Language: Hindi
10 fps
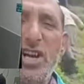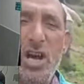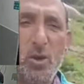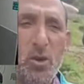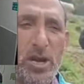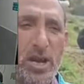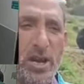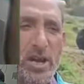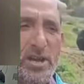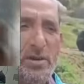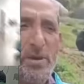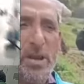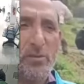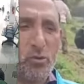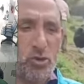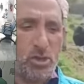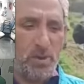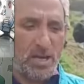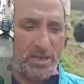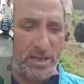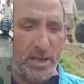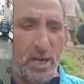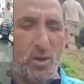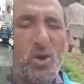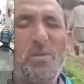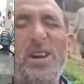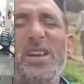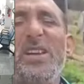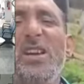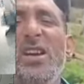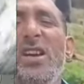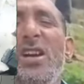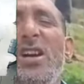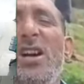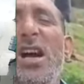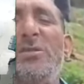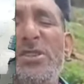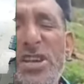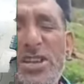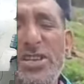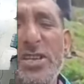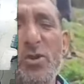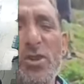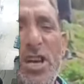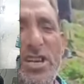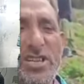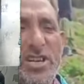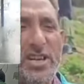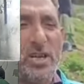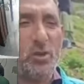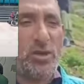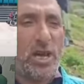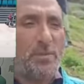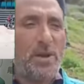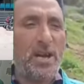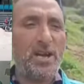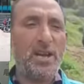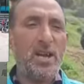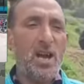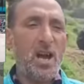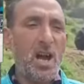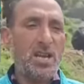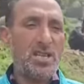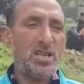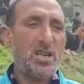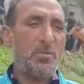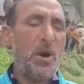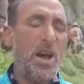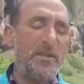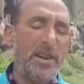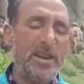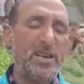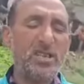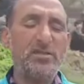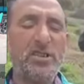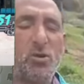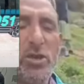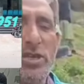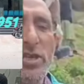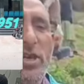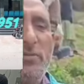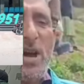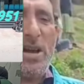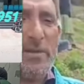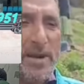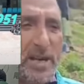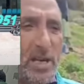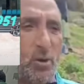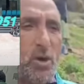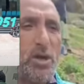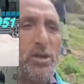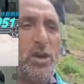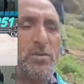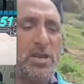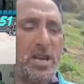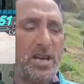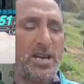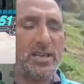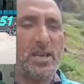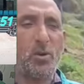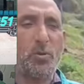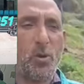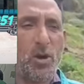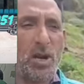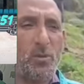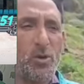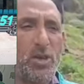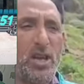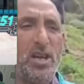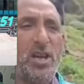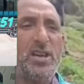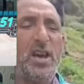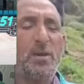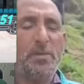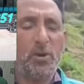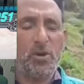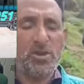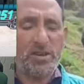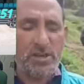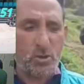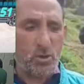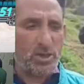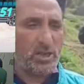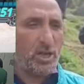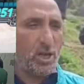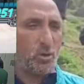शिकार हो गया ये बड़े अफसोस की बात है तो हमारी एडमिनिस्ट्रेशन से गुजारिश है एक तो यहाँ पे अगर आज फायर ब्रिगेड सर्विस होती फायर ब्रिगेड का कोई धर्मशाला के अंदर कोई प्रोग्राम होता यहाँ पे कोई सर्विस होती